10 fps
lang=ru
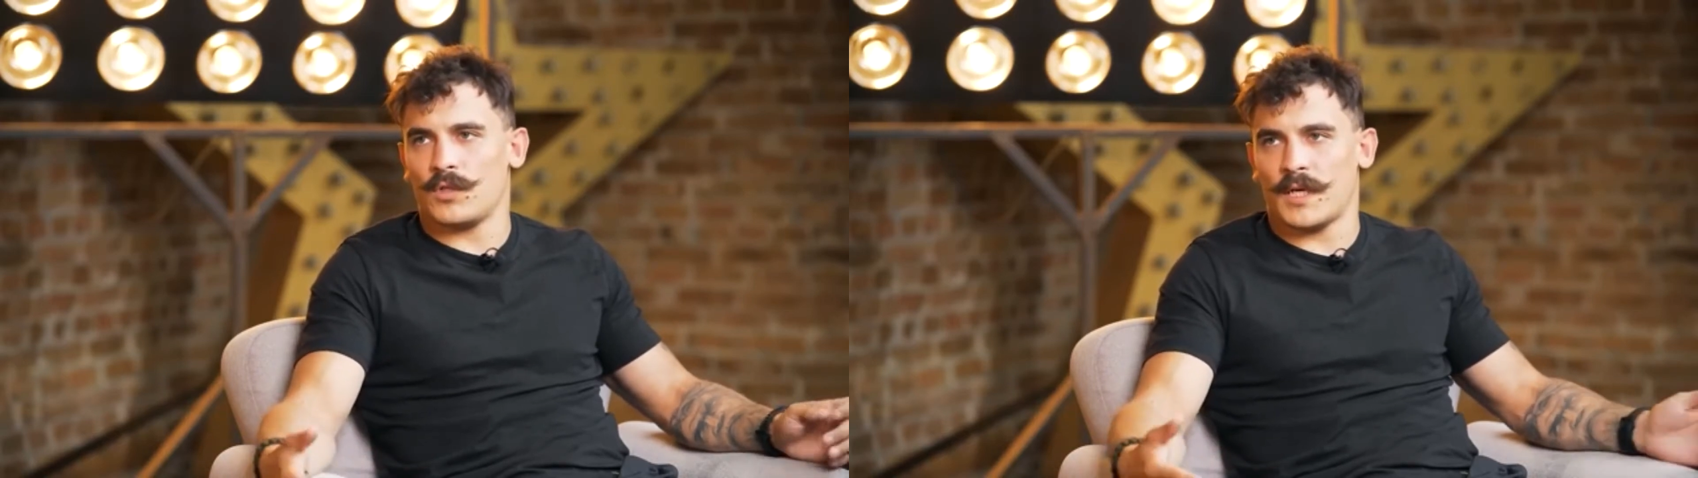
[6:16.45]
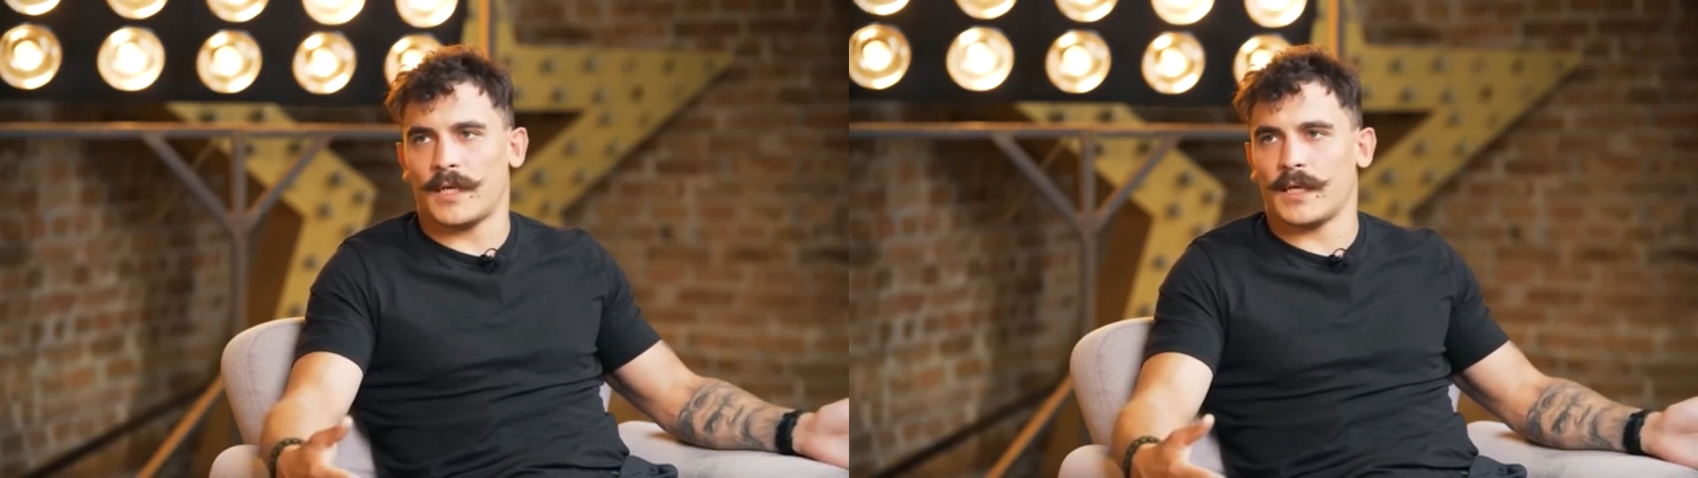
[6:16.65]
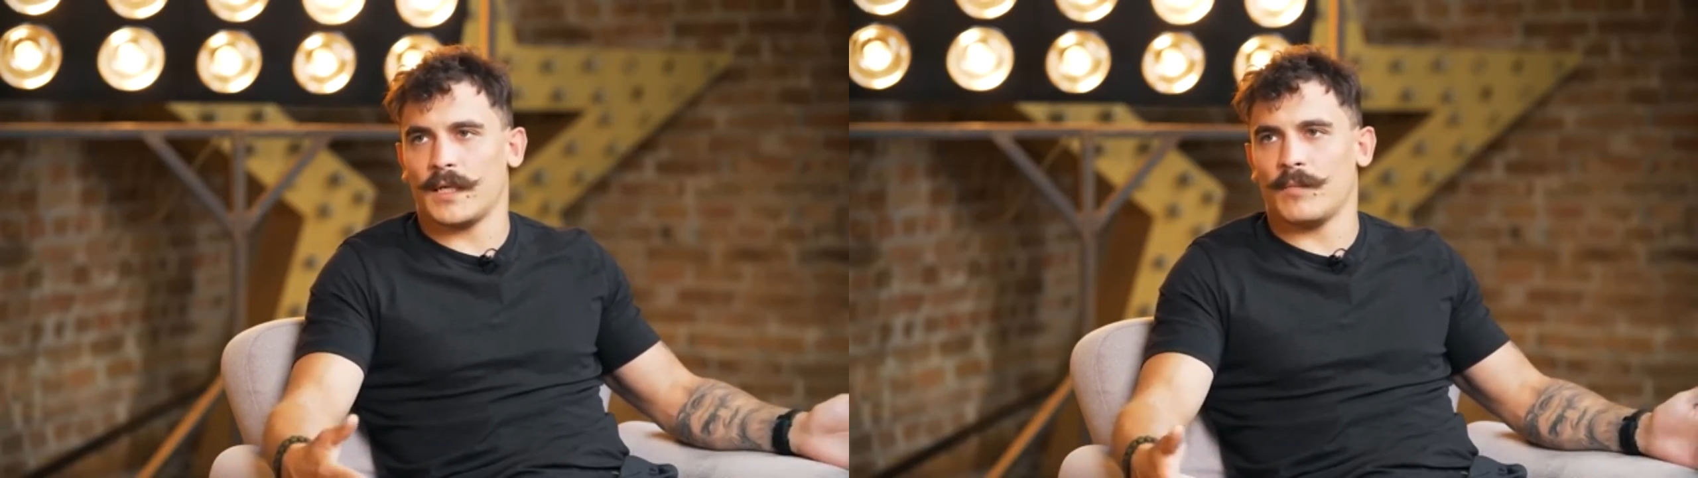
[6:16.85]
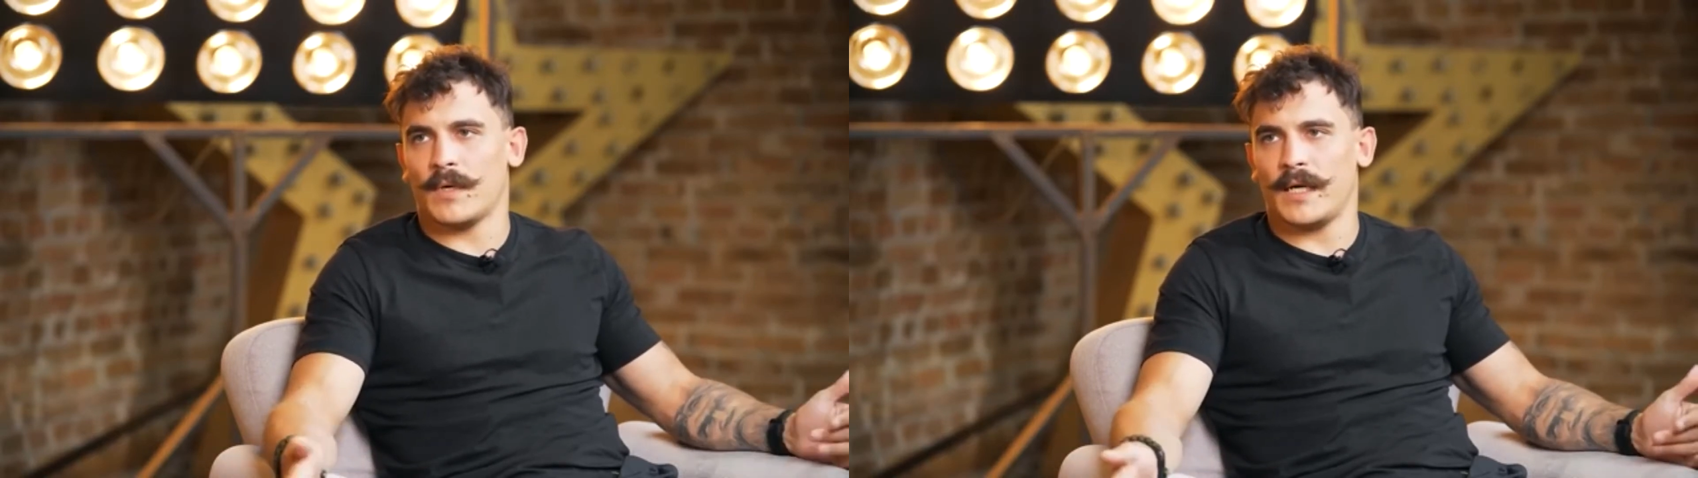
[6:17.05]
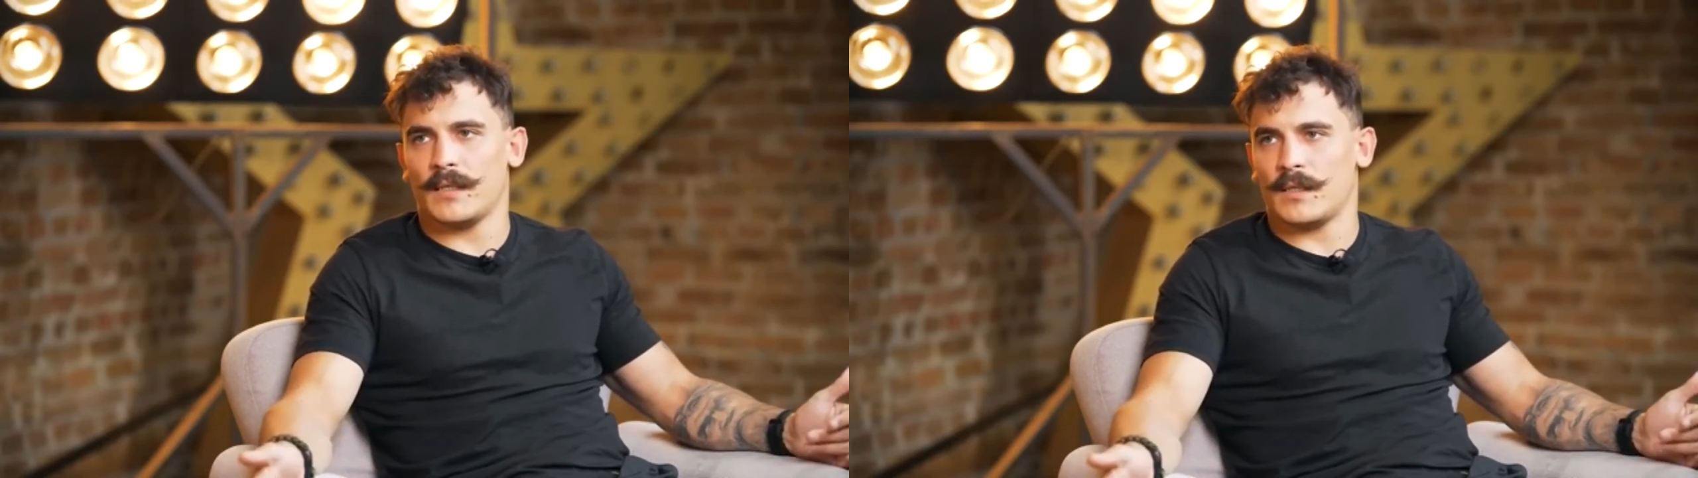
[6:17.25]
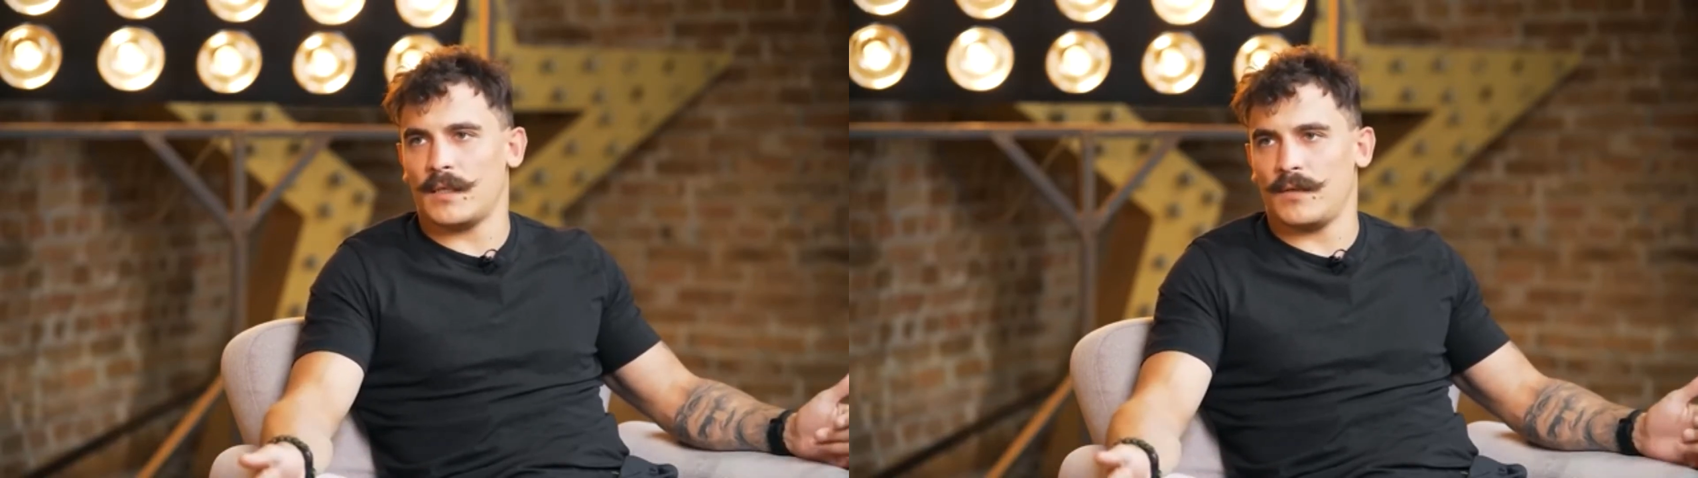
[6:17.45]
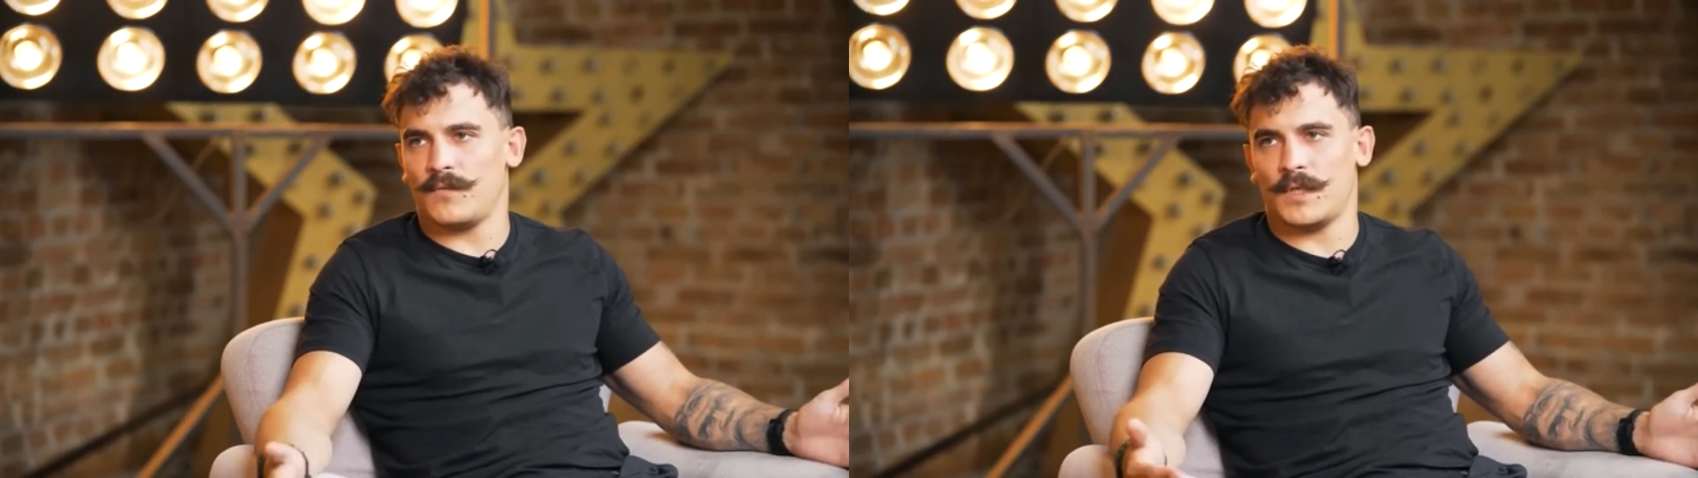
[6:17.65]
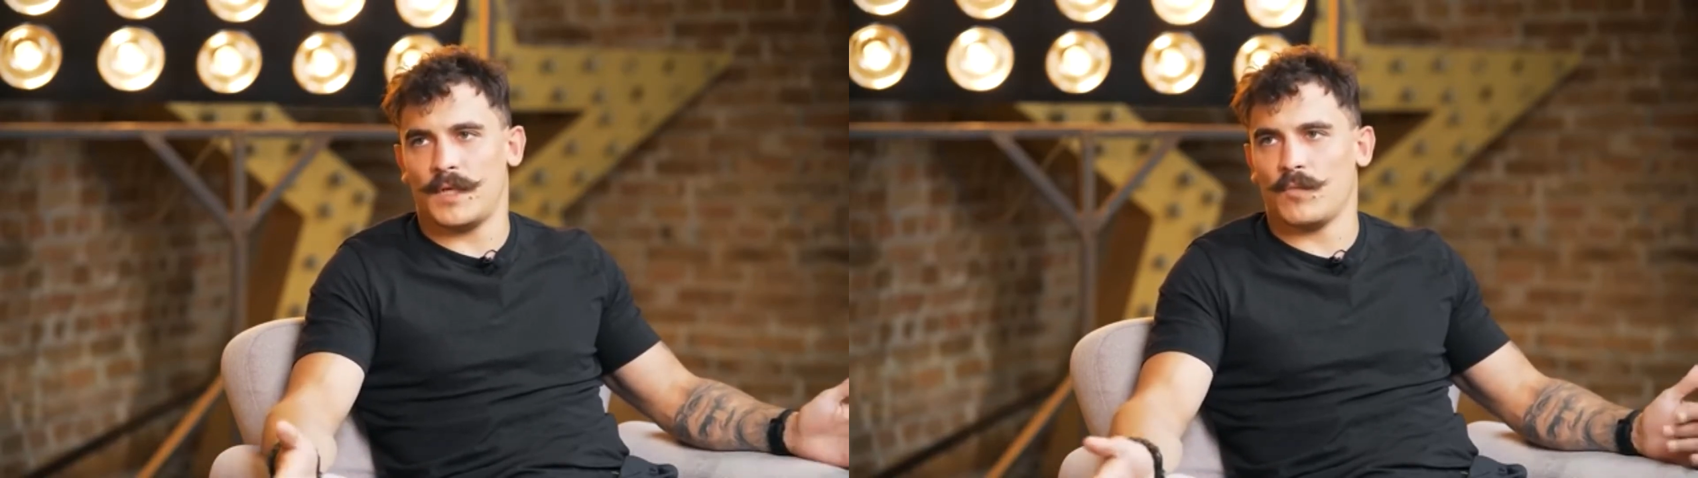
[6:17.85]
Техника ломается, и
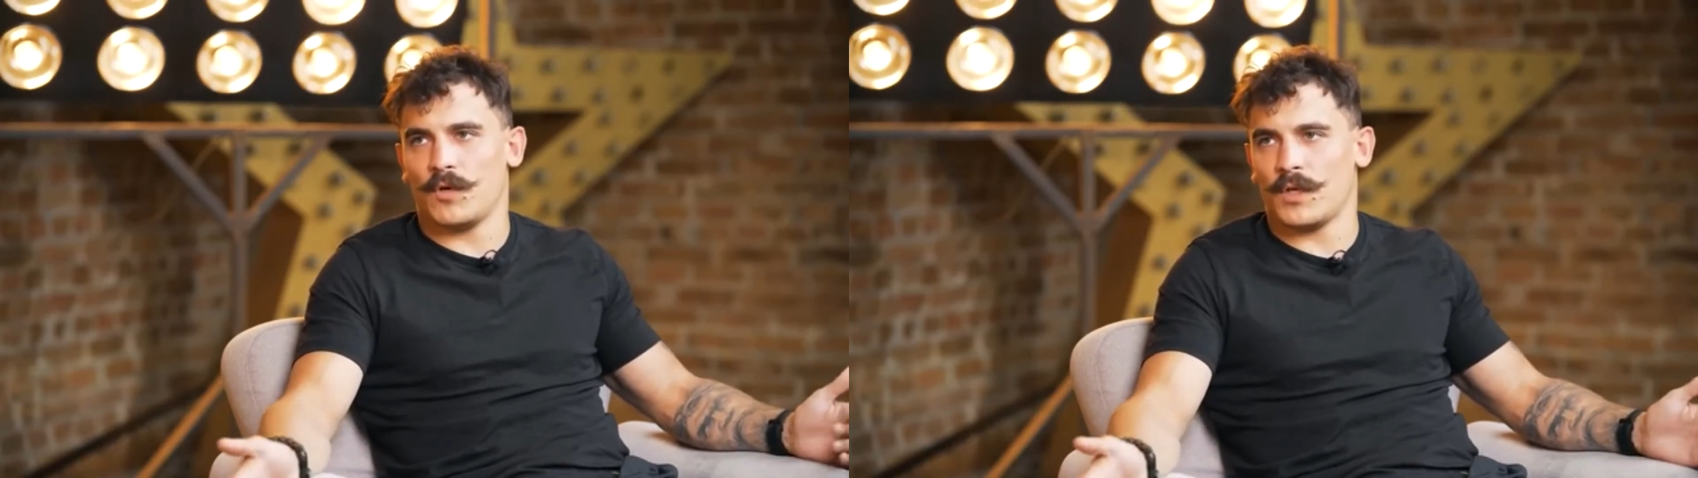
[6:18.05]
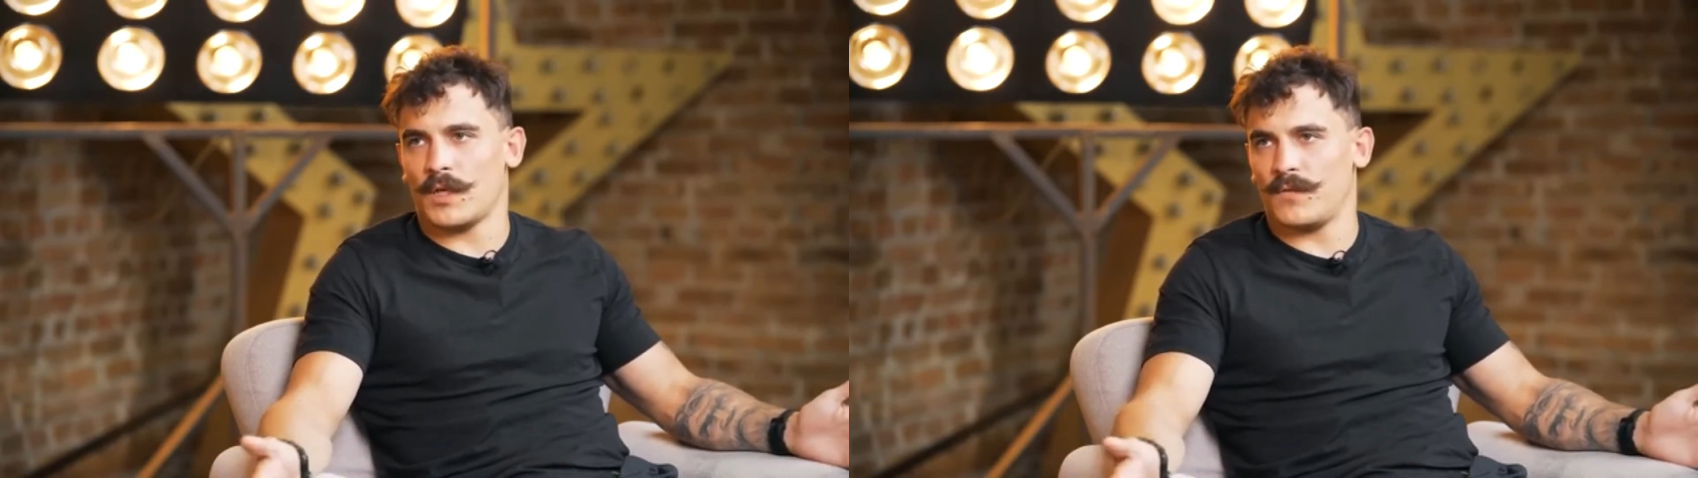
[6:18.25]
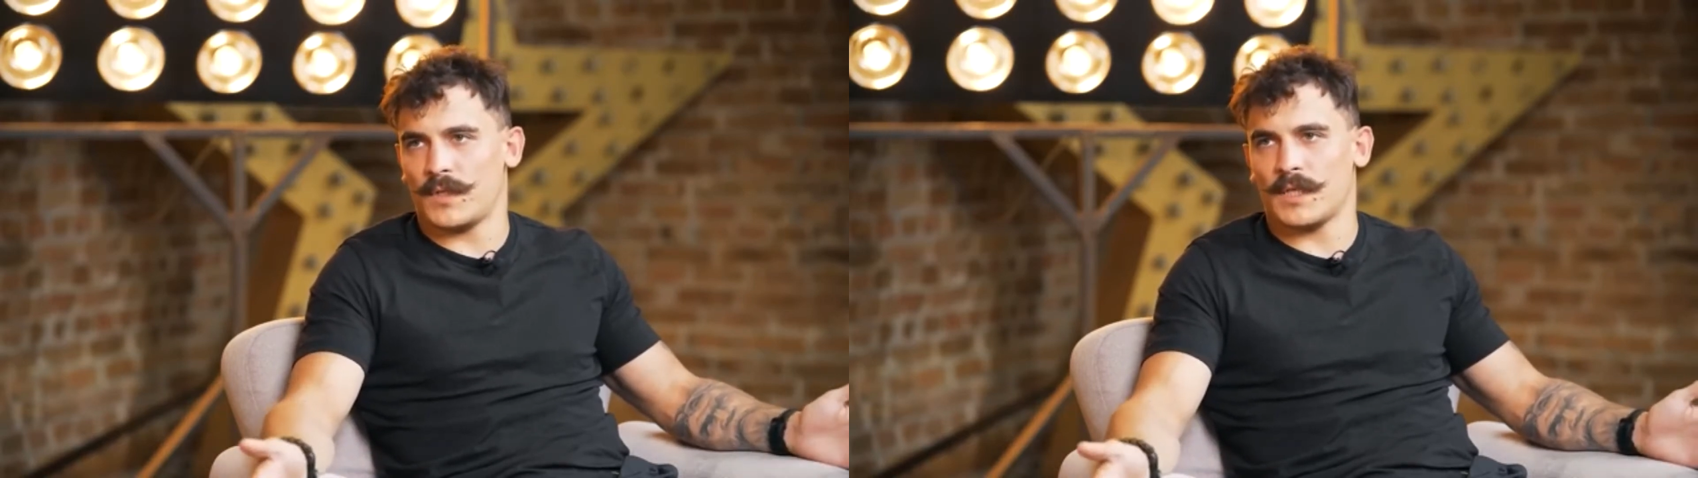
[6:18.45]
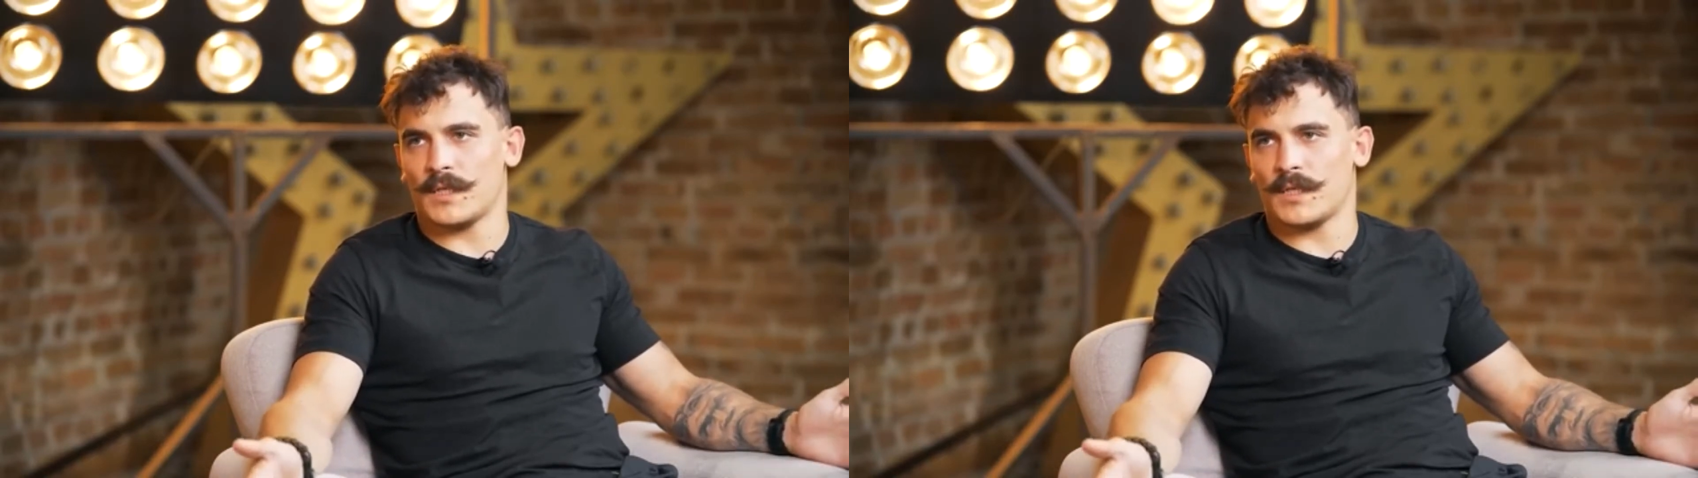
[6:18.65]
все ремонтники всегда